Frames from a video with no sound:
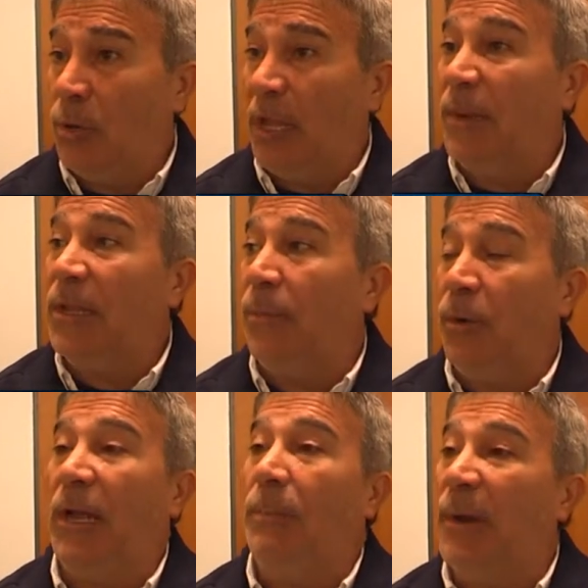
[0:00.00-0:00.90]
justamente
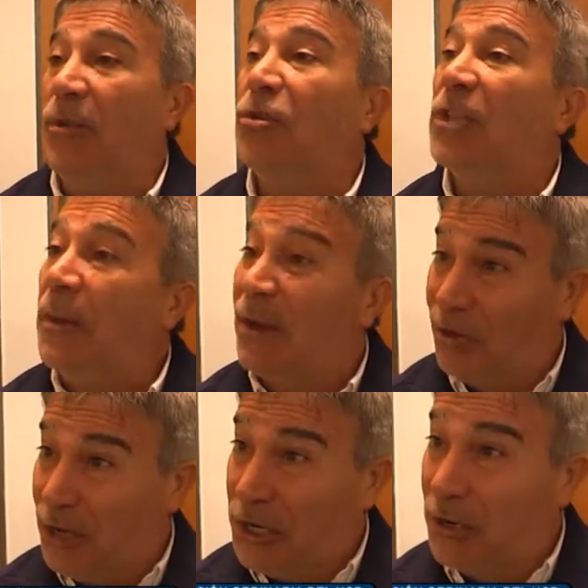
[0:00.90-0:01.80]
porque el predio no estaba en
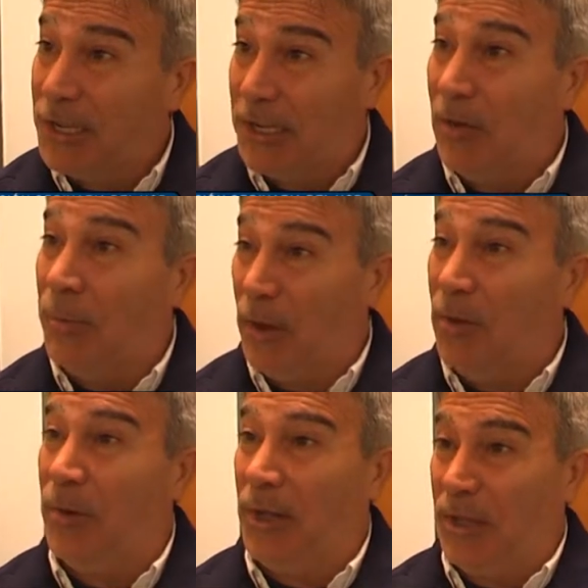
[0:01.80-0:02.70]
condiciones de ser
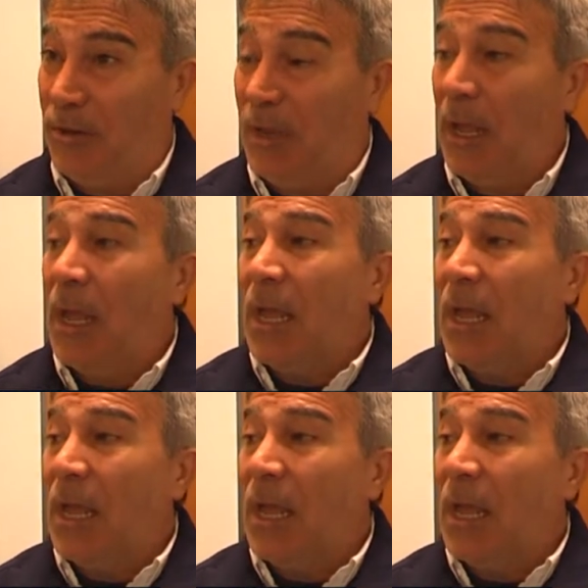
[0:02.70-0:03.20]
comprado por Edenor.